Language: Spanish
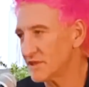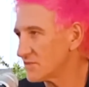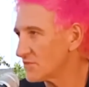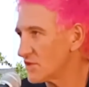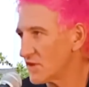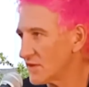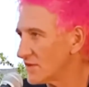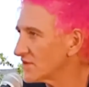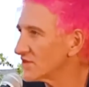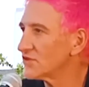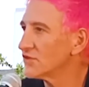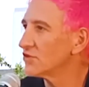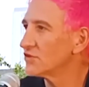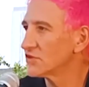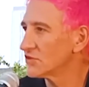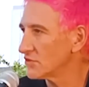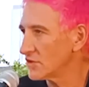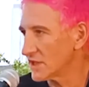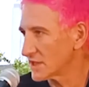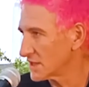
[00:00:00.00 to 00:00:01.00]
lo más probable es
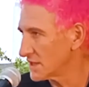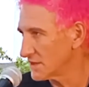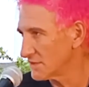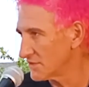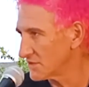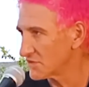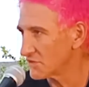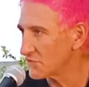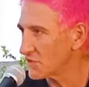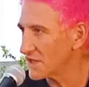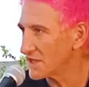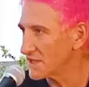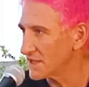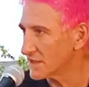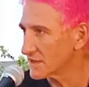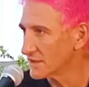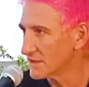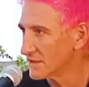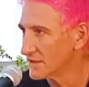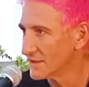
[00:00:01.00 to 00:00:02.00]
no estoy aquí, eso fue
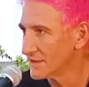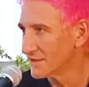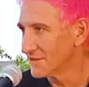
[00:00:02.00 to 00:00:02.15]
ayer.